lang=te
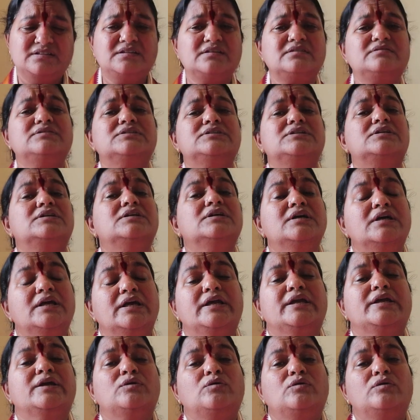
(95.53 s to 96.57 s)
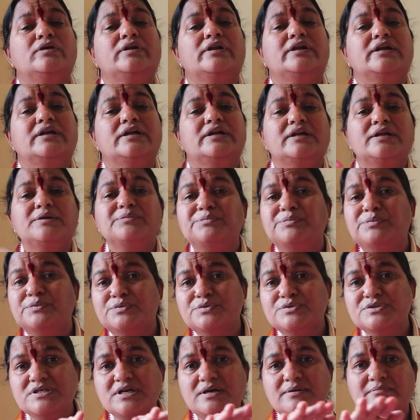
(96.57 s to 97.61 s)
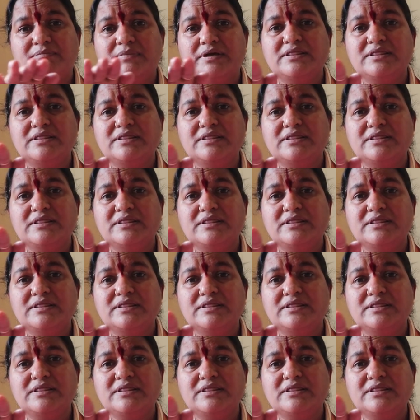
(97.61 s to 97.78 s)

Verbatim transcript: తర్వాత ఇంకొకటి ఏంటంటే పూజా